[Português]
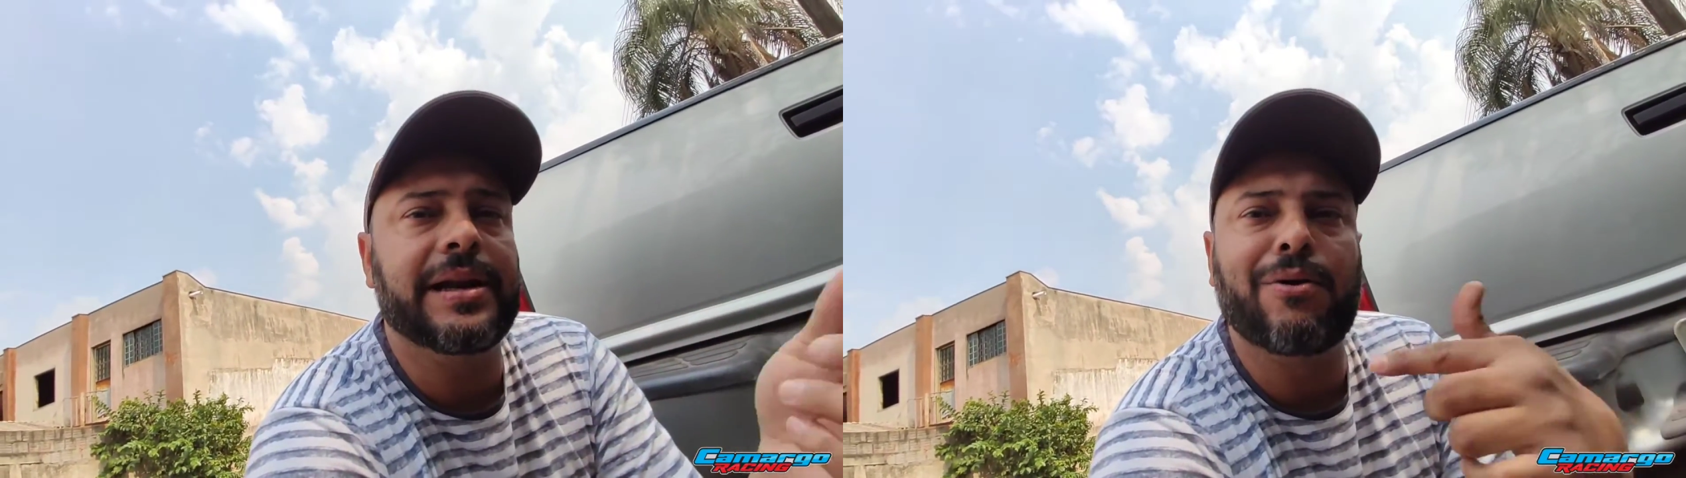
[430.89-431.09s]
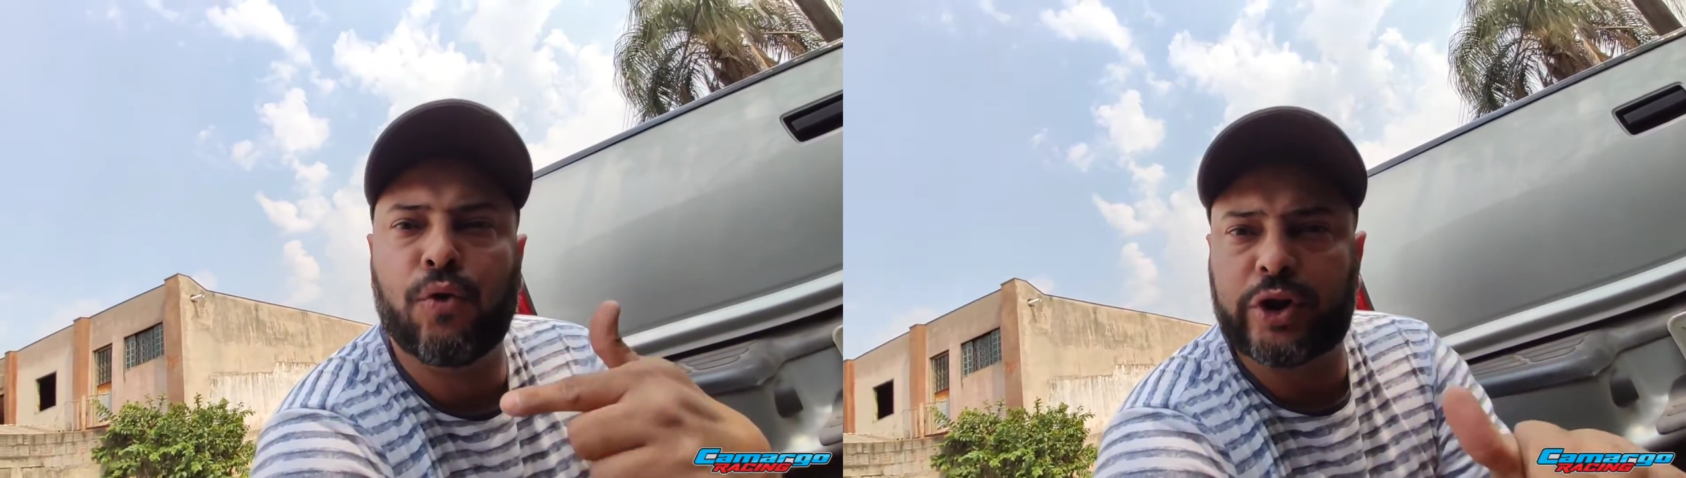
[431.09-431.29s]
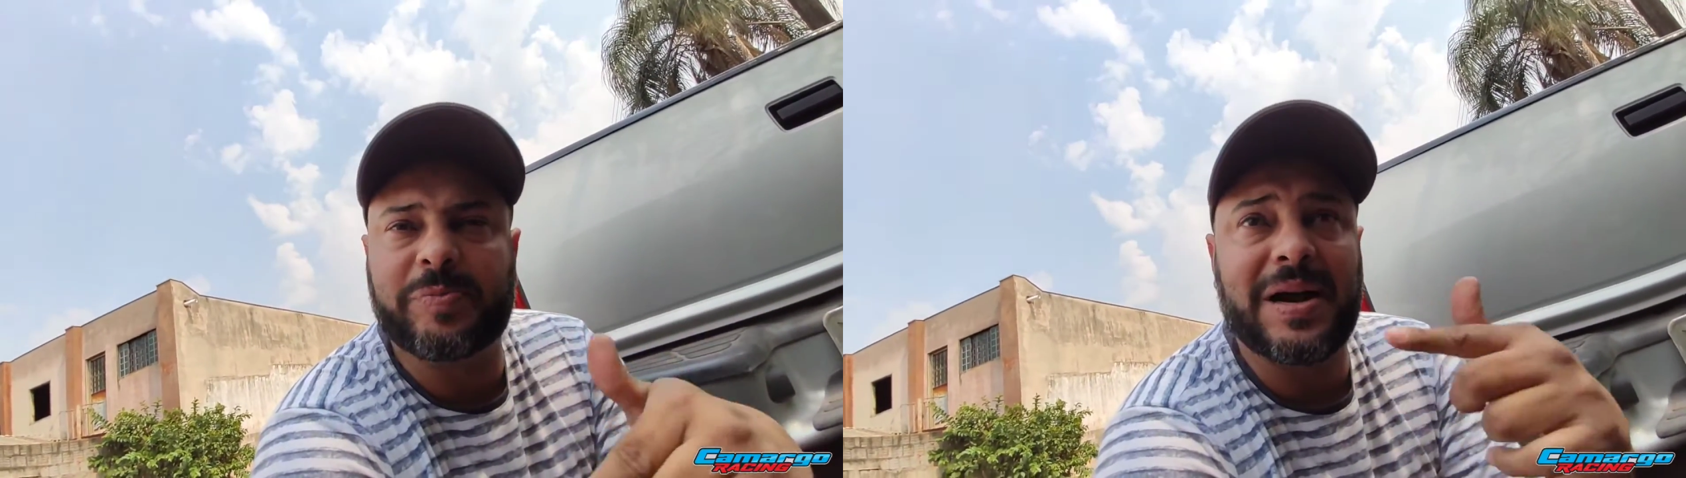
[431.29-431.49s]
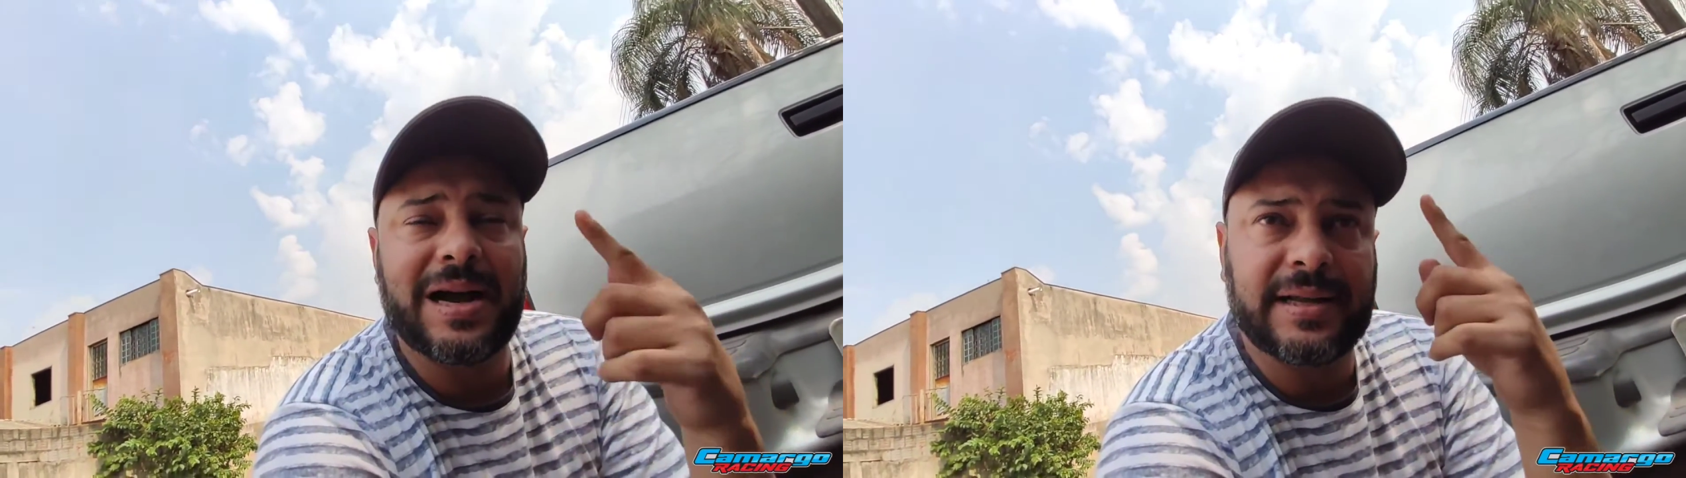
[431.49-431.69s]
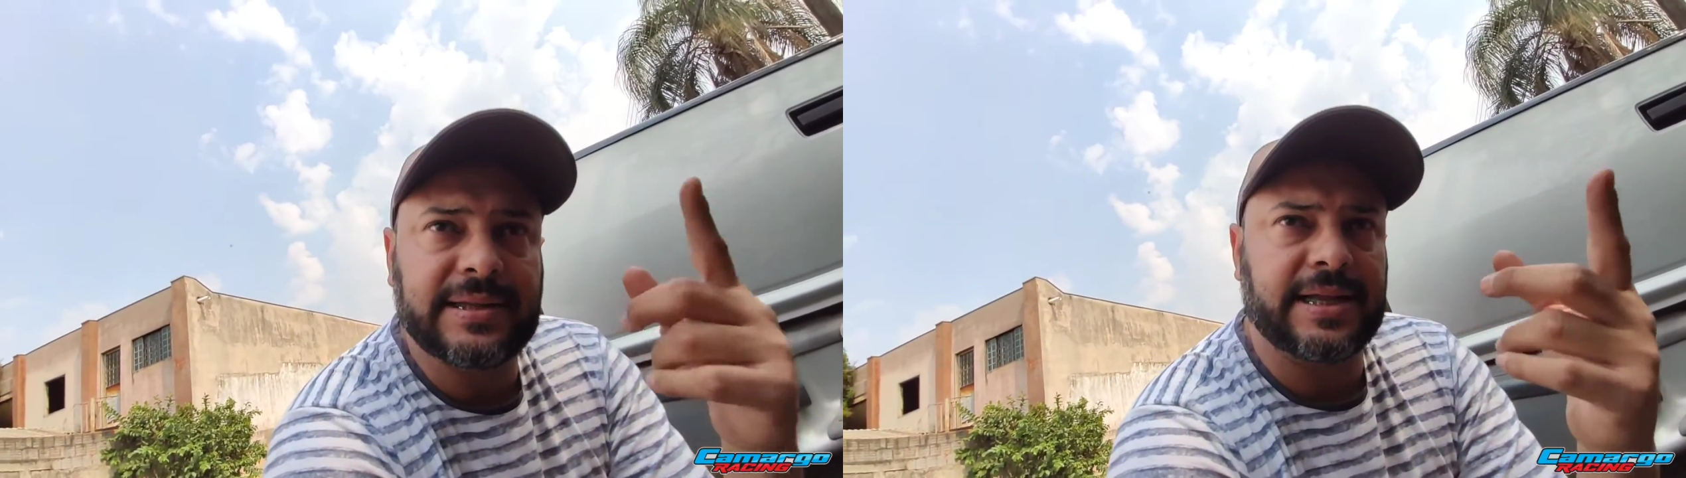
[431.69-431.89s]
Na última
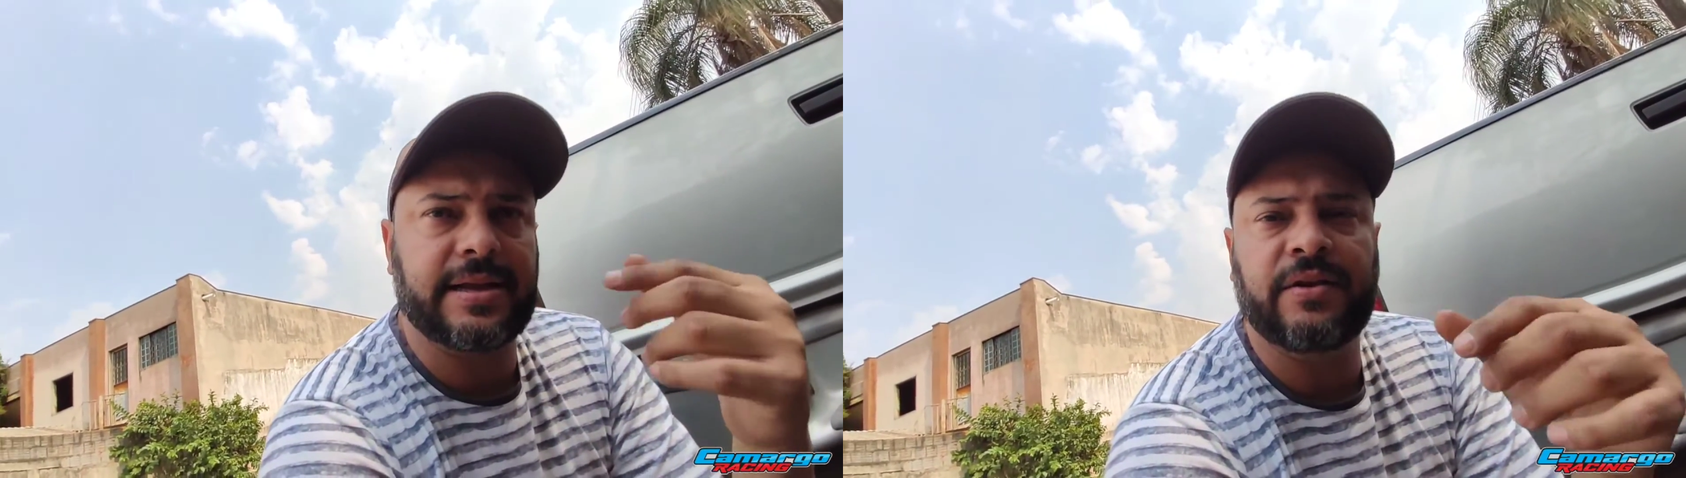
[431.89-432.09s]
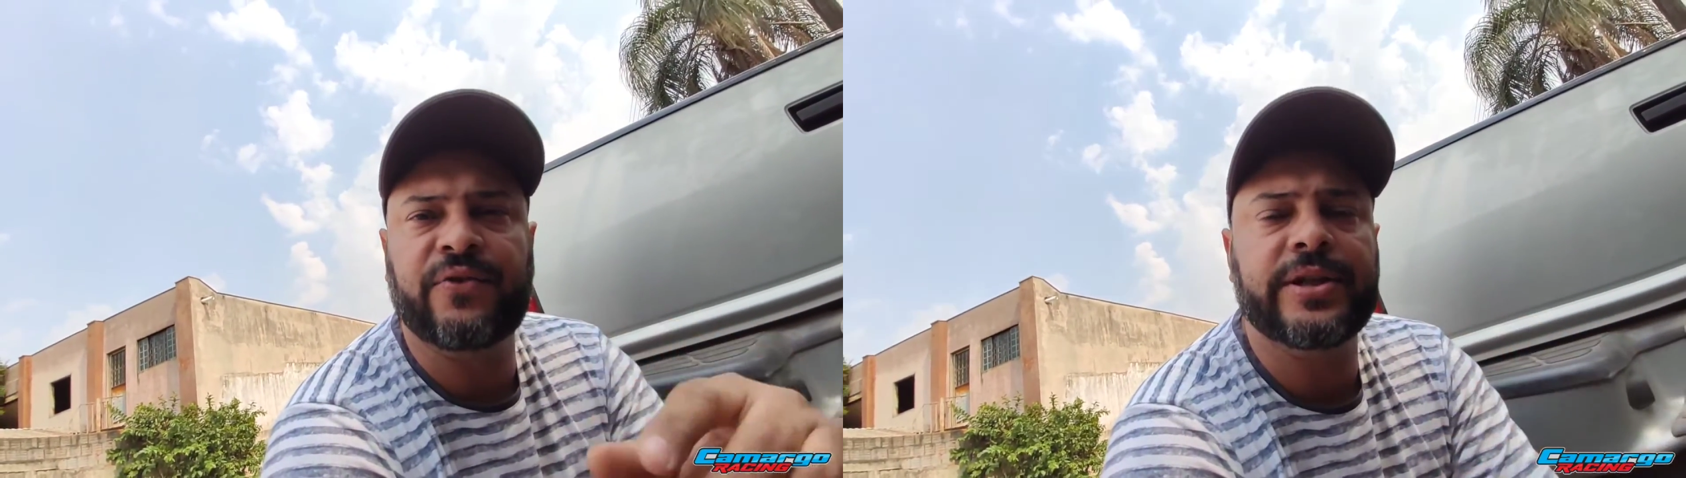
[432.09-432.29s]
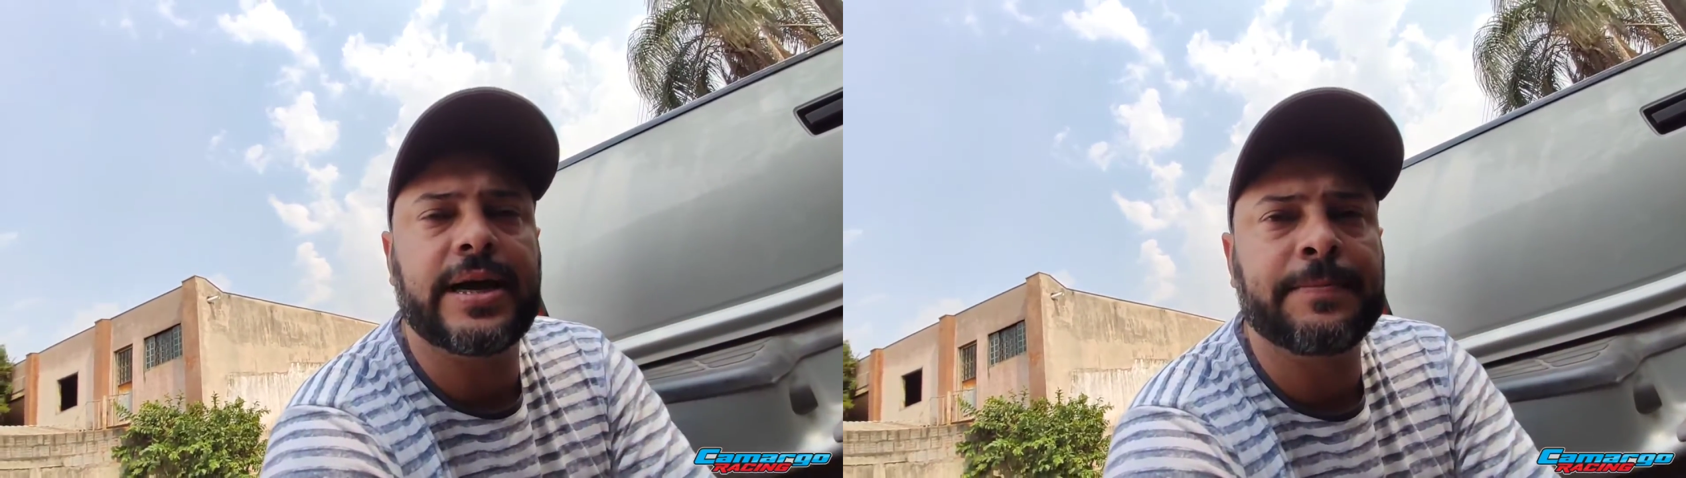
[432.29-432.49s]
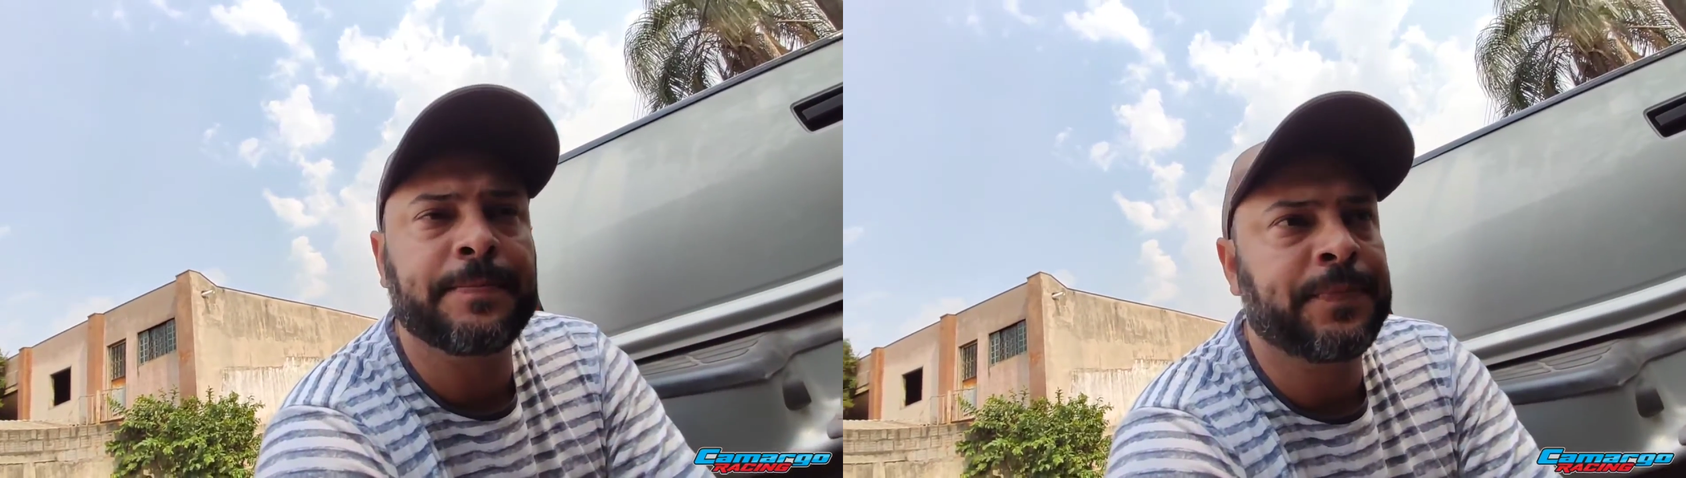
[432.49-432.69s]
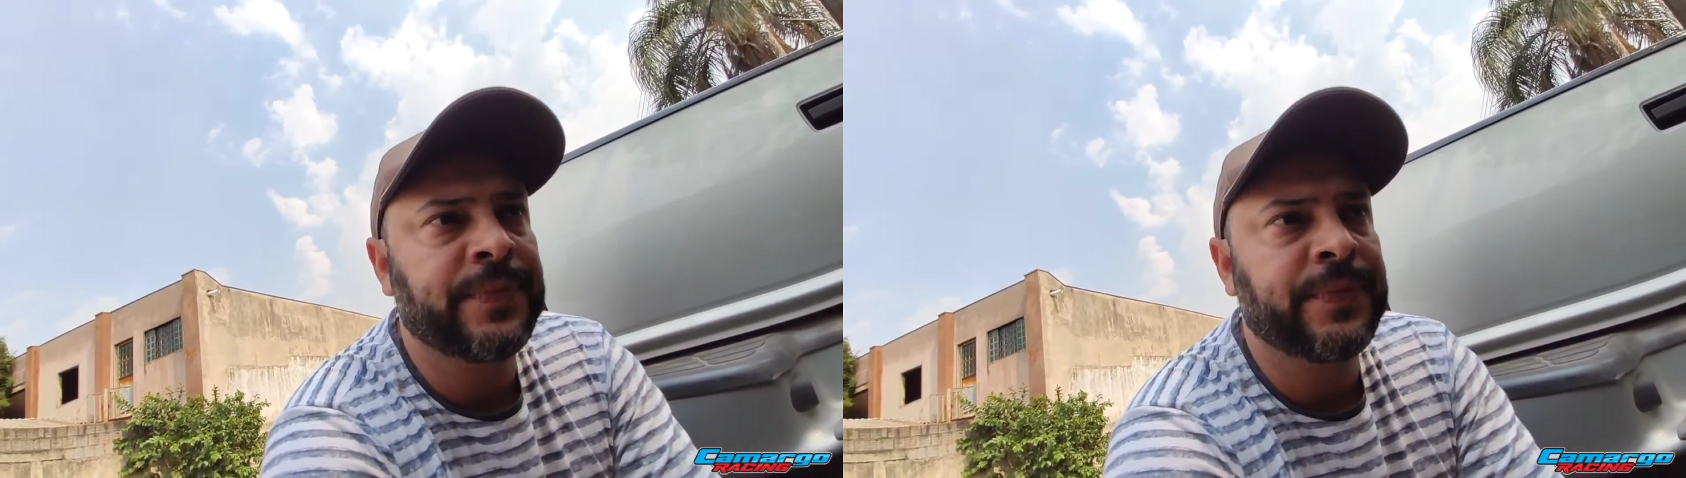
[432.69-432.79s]
andada que ele foi dar.